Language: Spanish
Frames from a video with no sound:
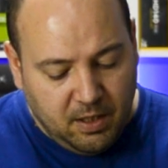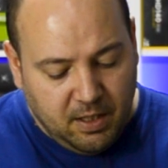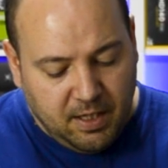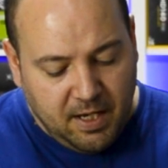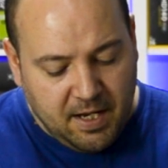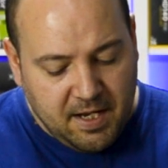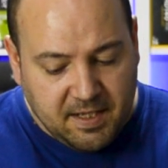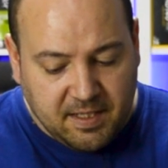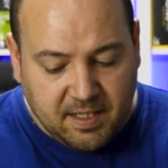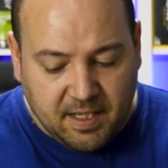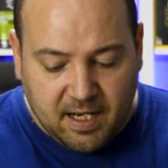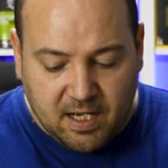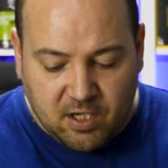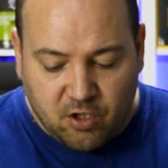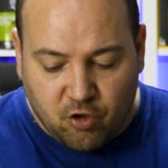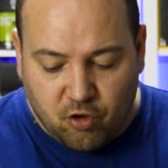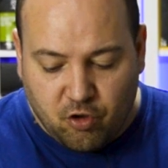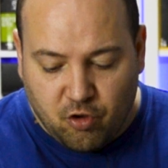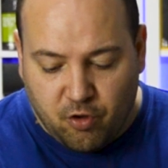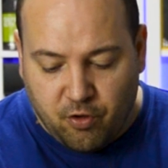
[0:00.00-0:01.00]
que en este
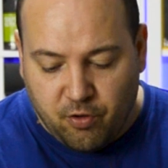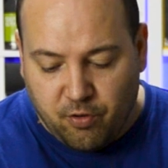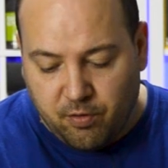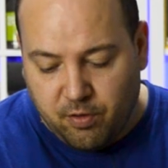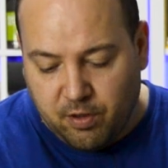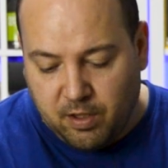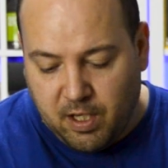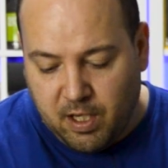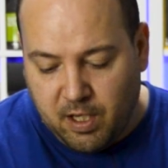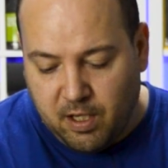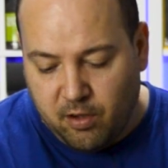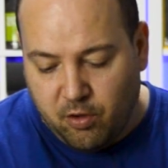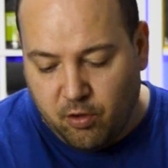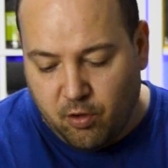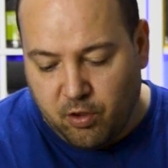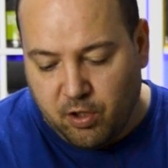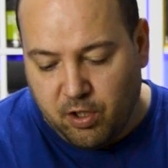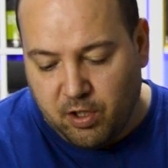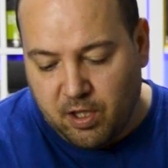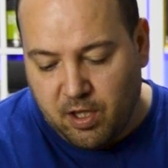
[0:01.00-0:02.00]
caso son de
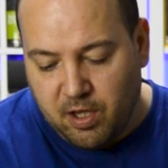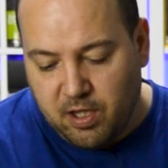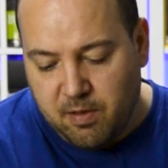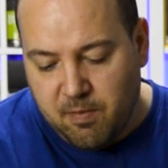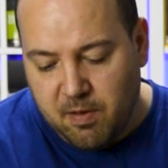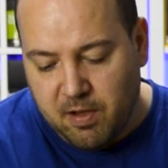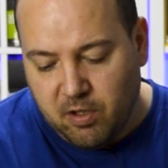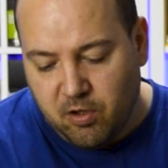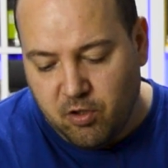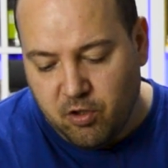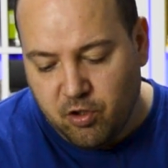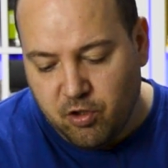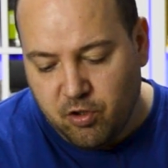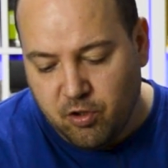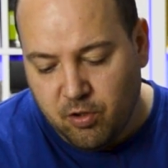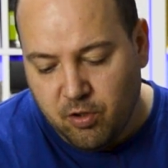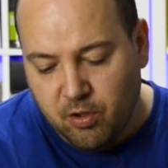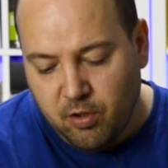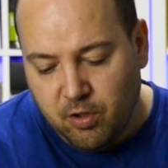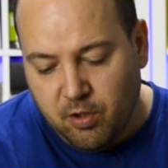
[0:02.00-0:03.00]
12
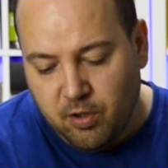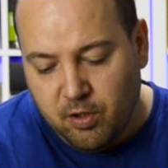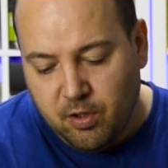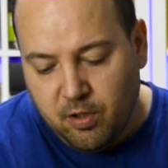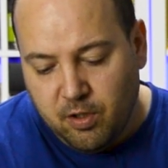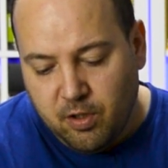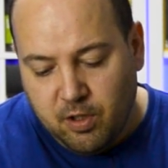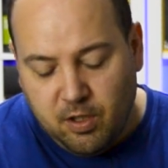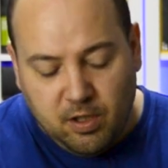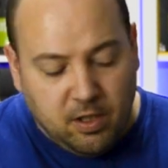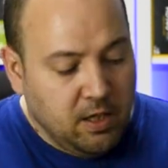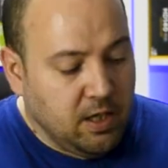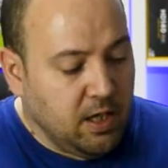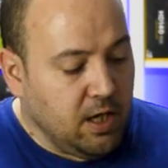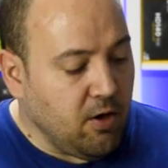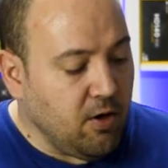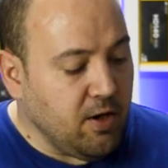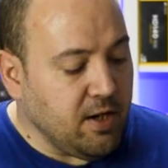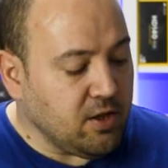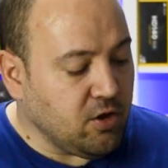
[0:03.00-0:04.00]
centímetros.
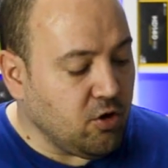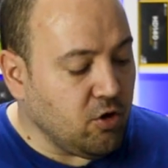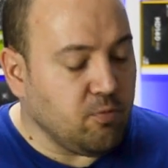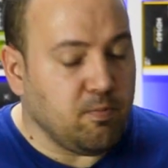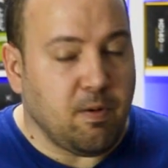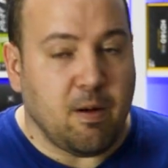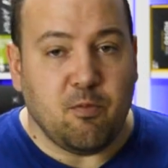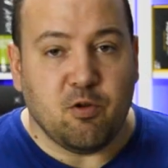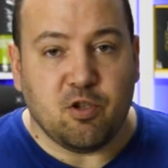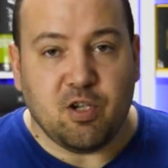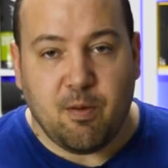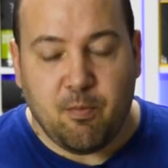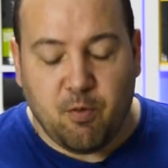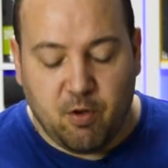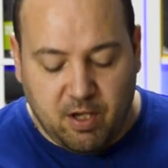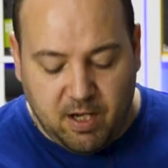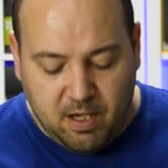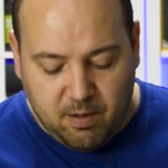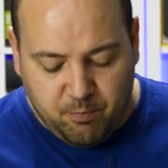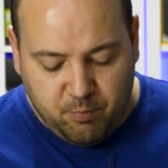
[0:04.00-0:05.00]
Y con estos vamos a
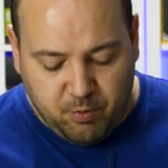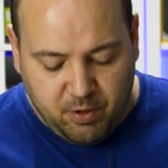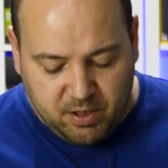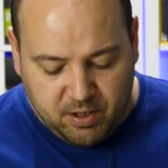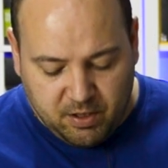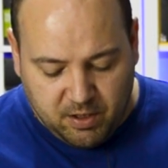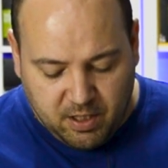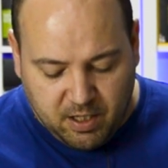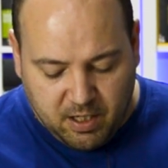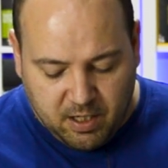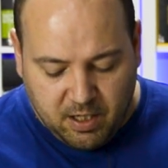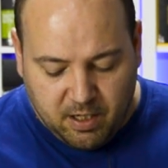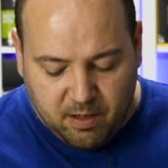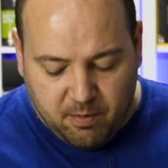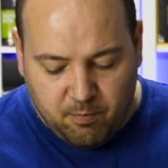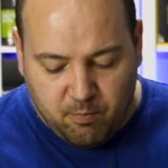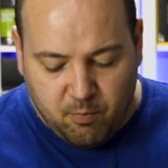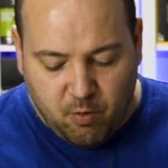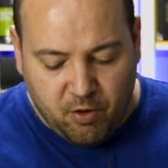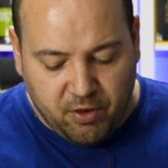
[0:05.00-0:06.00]
poder pues
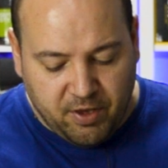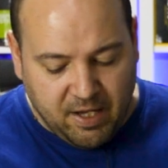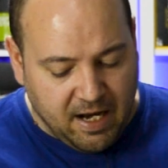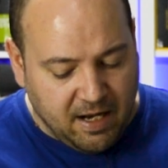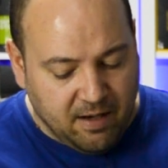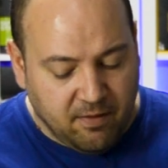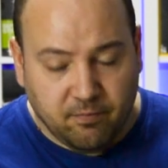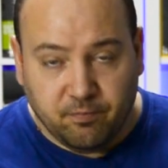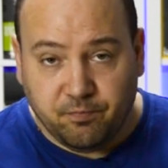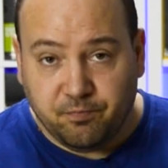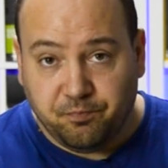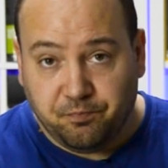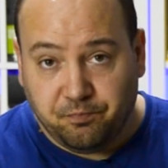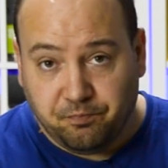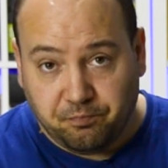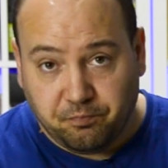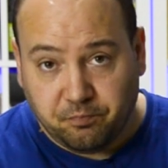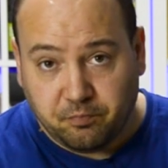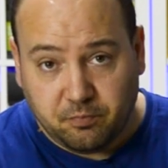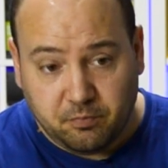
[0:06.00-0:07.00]
eh, montar
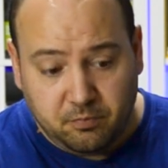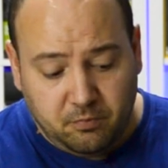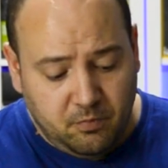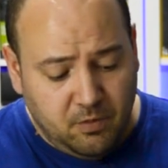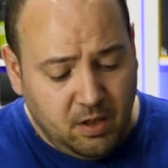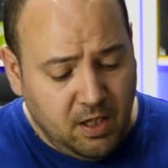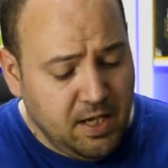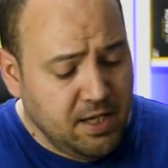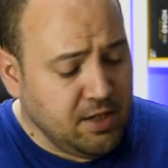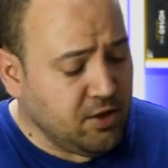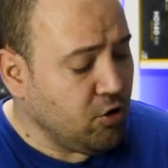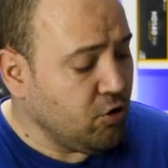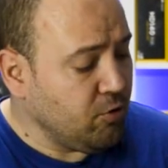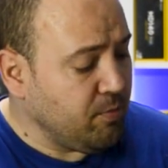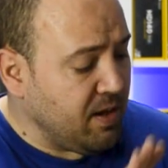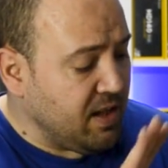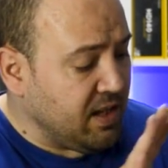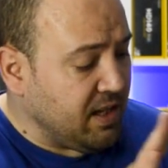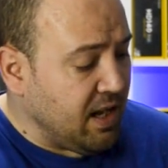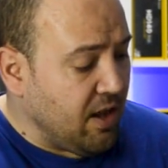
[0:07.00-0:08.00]

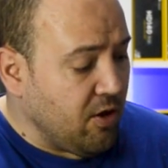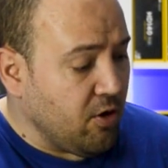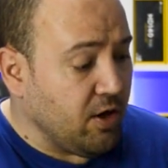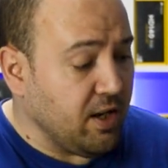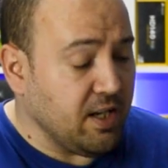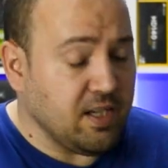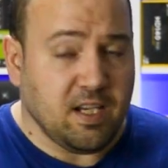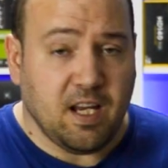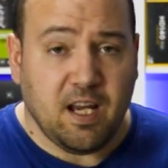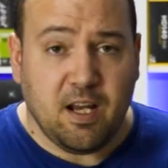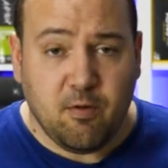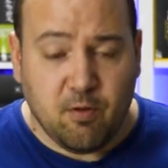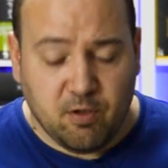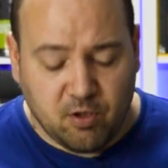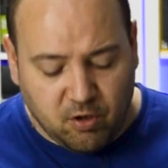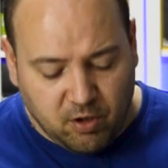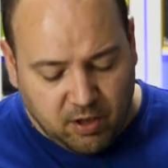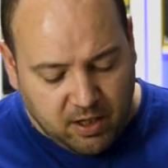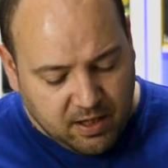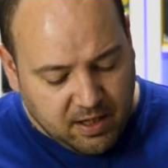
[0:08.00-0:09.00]
estos ventiladores en
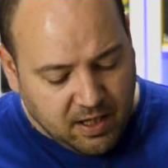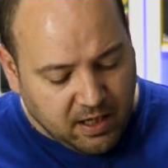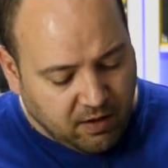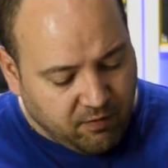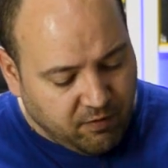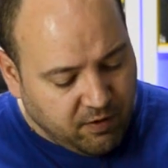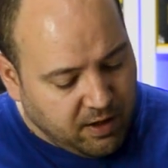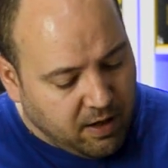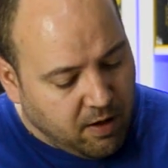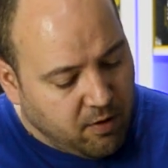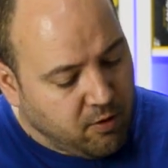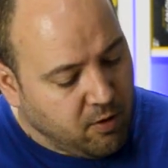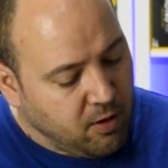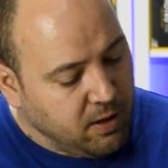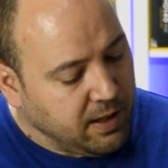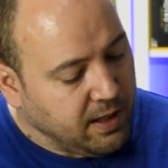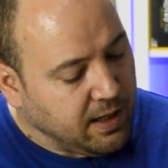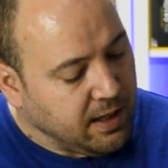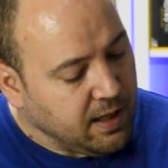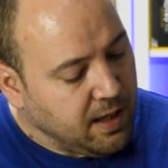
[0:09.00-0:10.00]
nuestro kit de
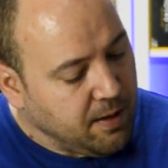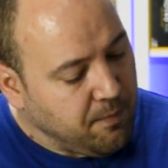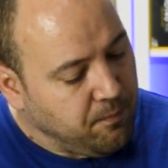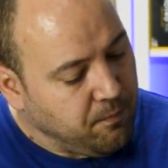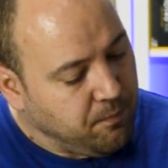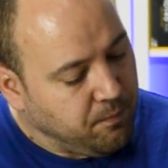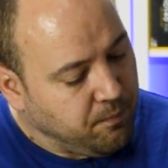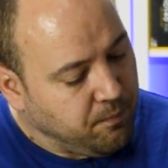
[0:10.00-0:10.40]
refrigeración líquida.